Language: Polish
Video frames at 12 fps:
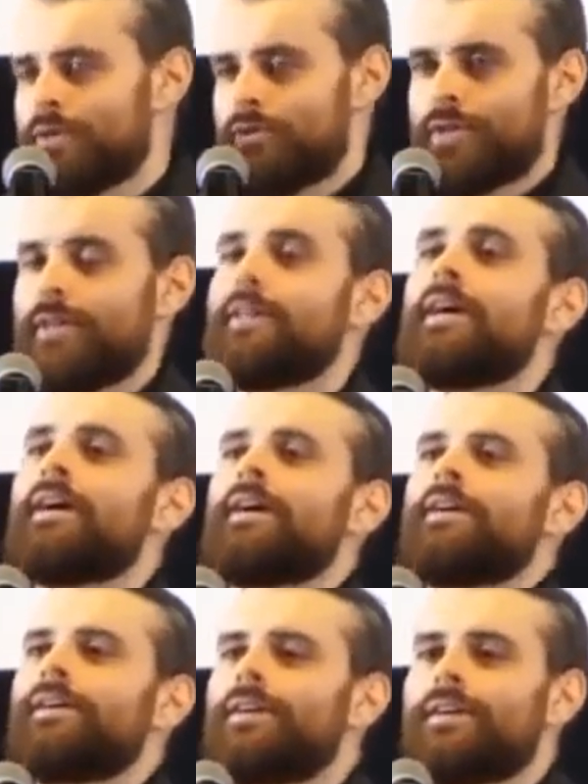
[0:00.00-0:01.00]
że
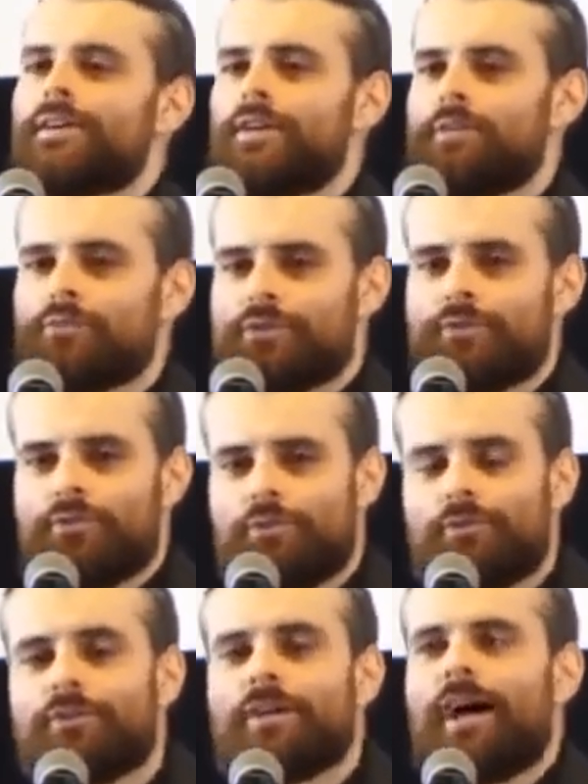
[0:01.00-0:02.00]
e, Kim
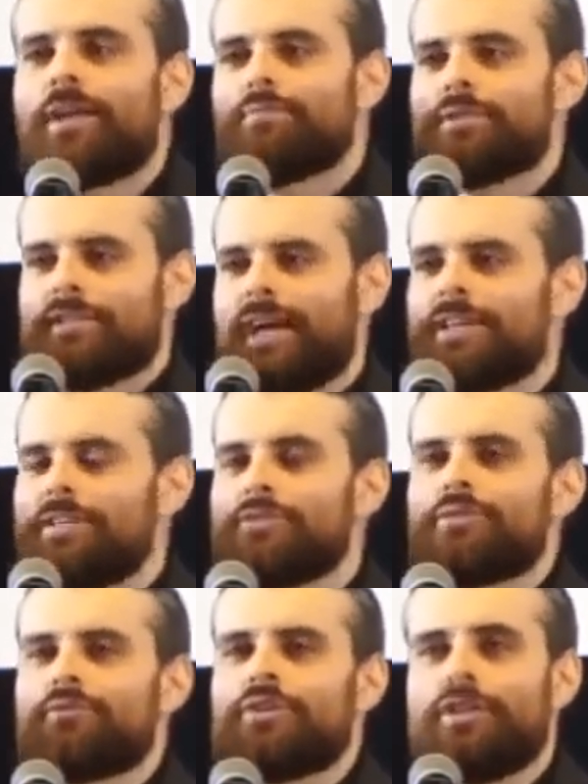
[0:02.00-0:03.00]
Jong-un albo
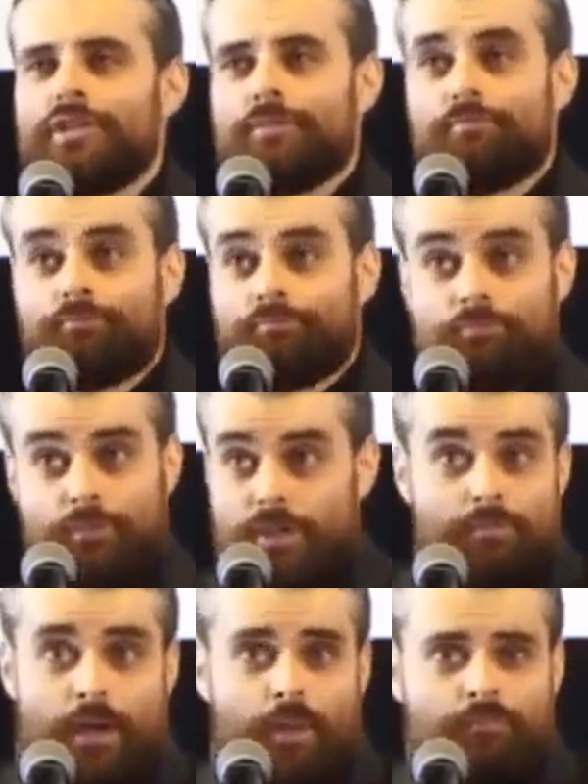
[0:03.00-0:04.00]
Stalin są źli.
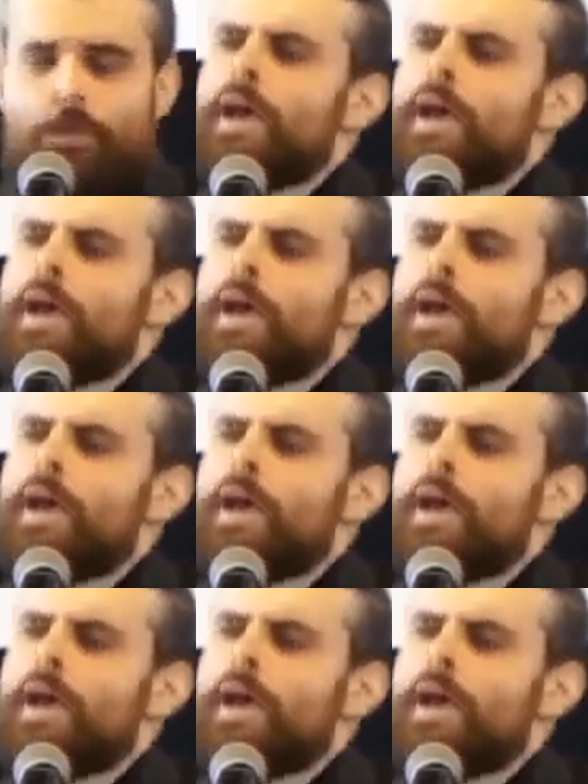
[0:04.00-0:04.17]
Nie ma.